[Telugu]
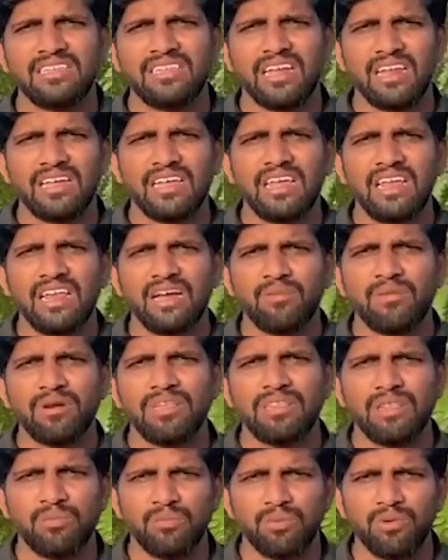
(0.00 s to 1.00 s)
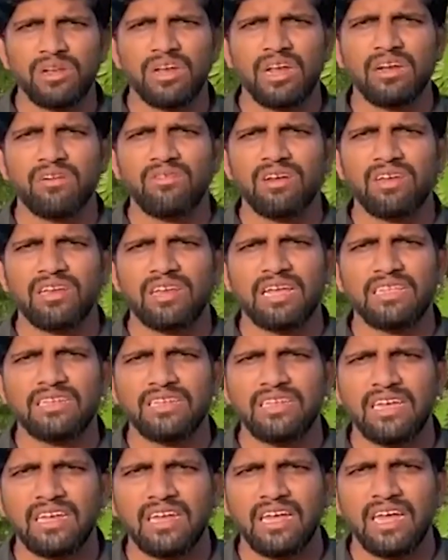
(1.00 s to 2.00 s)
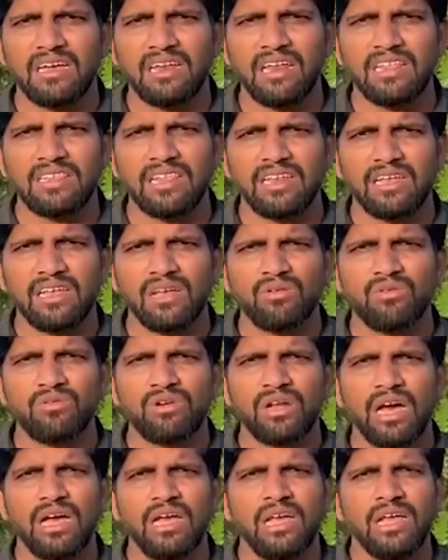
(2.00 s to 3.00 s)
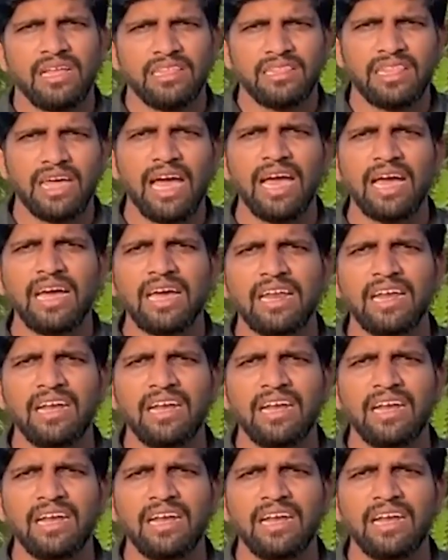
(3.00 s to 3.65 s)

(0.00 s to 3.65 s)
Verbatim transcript: చాలా కీలకమైంది ఇప్పుడున్నటువంటి రాజకీయ నాయకులందరికీ కూడా దయాకర్